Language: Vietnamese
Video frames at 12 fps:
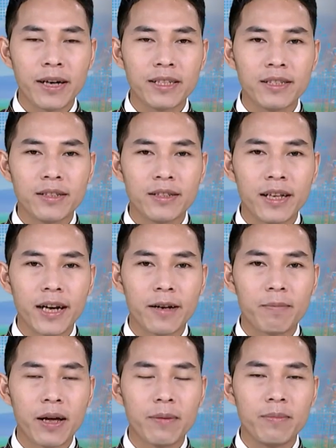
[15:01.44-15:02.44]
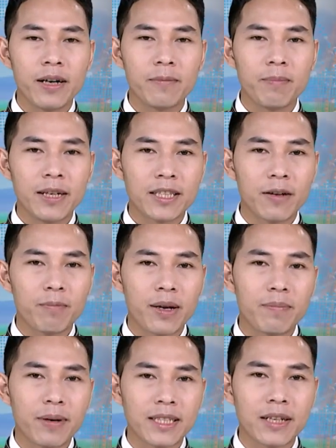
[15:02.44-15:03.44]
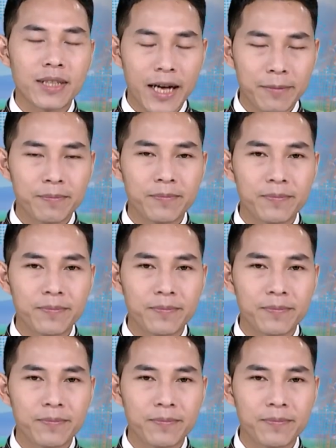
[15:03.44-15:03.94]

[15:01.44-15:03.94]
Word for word: bảy trừ tiền ngàn bản mương bị sóng văn bảy sao sàm.